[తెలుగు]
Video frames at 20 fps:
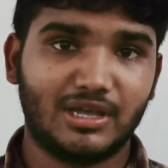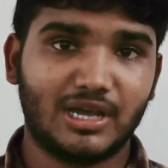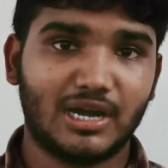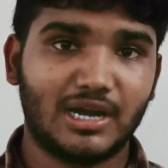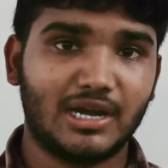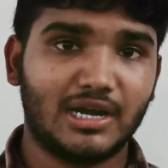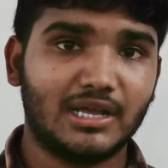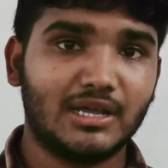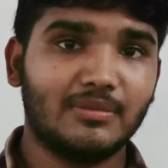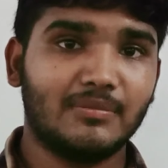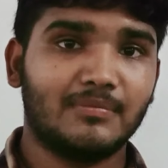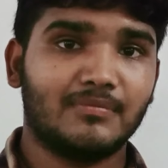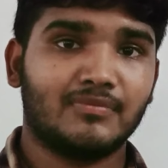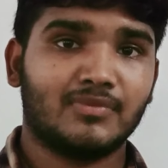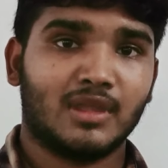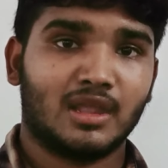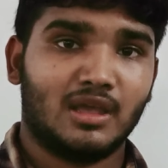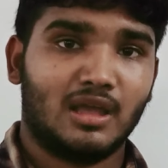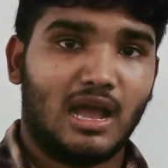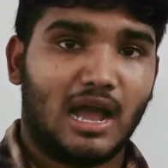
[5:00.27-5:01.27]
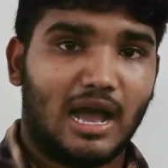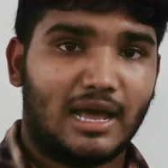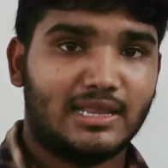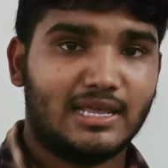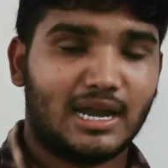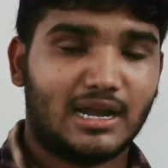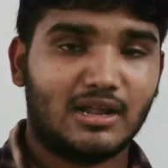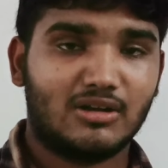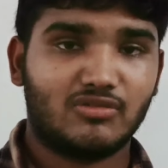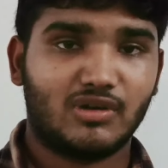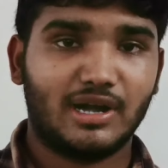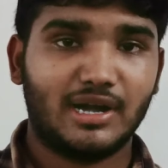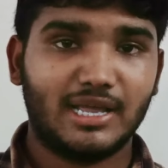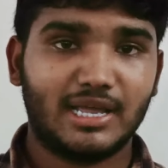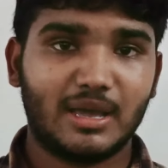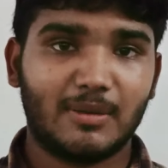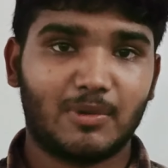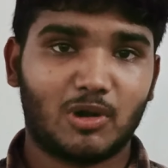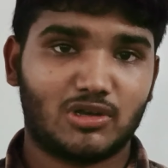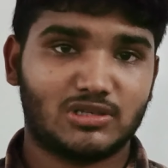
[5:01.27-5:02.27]
ఎందుకంటే అది అండర్ ట్వంటీ
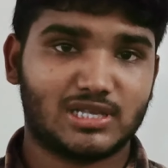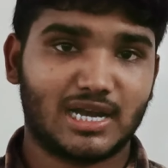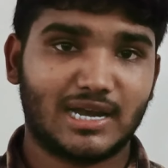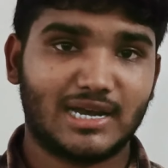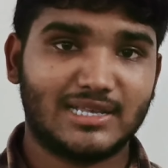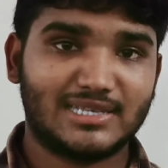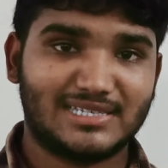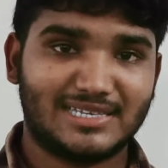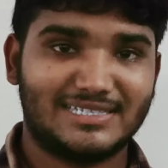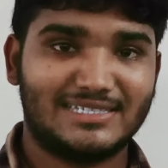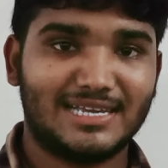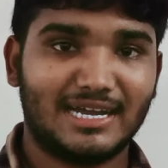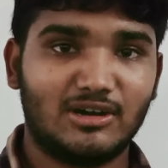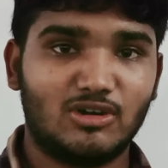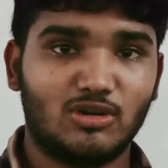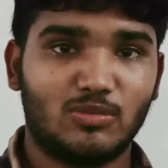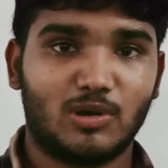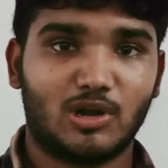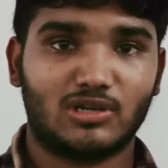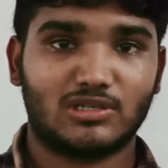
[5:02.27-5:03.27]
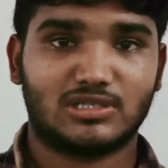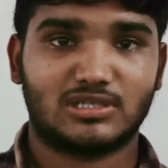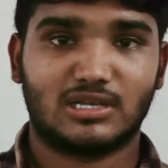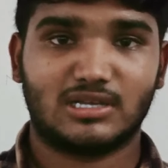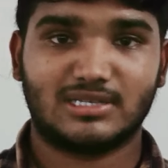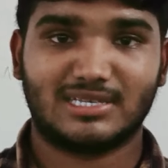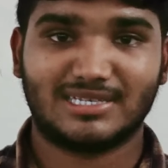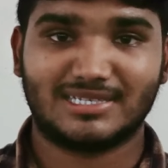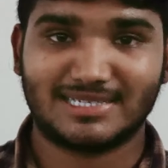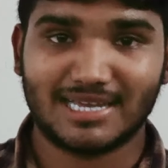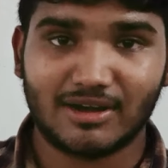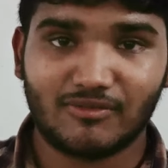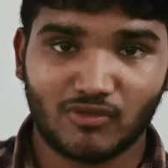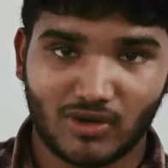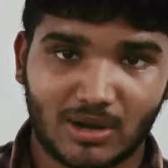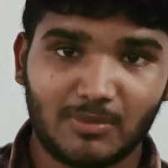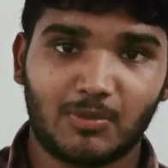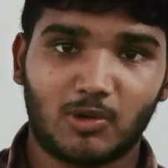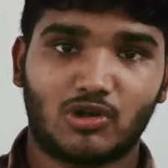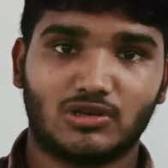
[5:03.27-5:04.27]
కే ప్రాసెసర్ అండ్ సిక్స్ జెన్ టూ ప్రాసెసర్ సిక్స్ జెన్
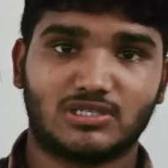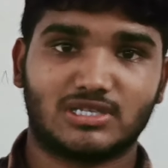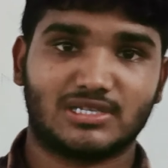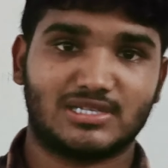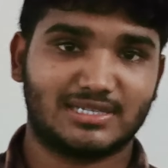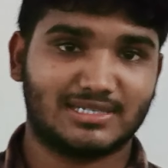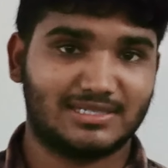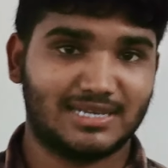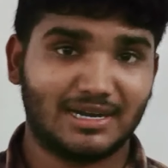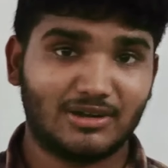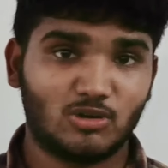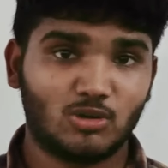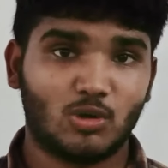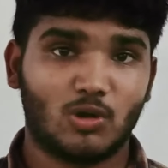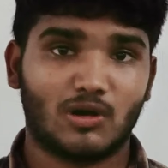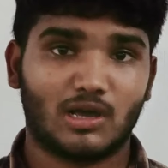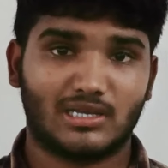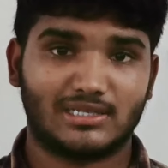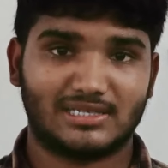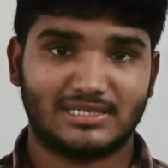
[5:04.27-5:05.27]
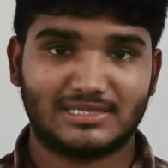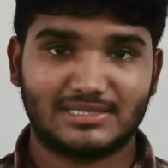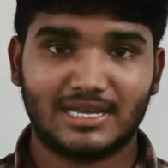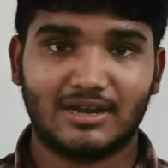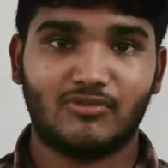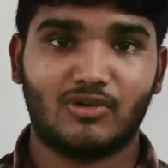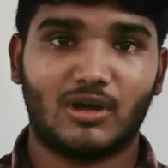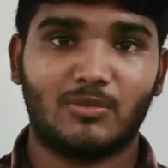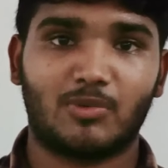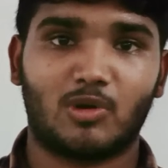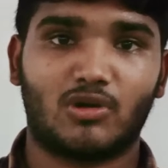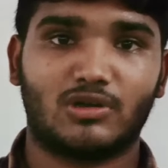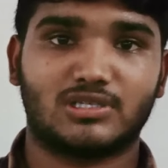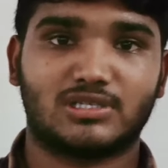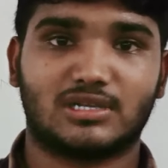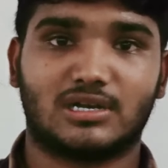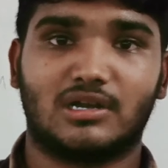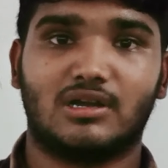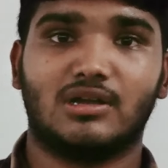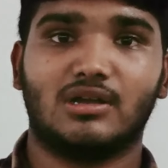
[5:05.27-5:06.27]
వన్ ప్రాసెసర్ సిక్స్ జెన్ టూ కూడా సిక్స్ జెన్ వన్
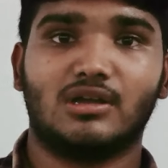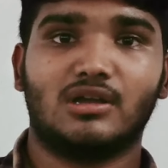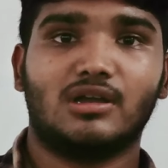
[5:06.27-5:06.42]
ప్రాసెసర్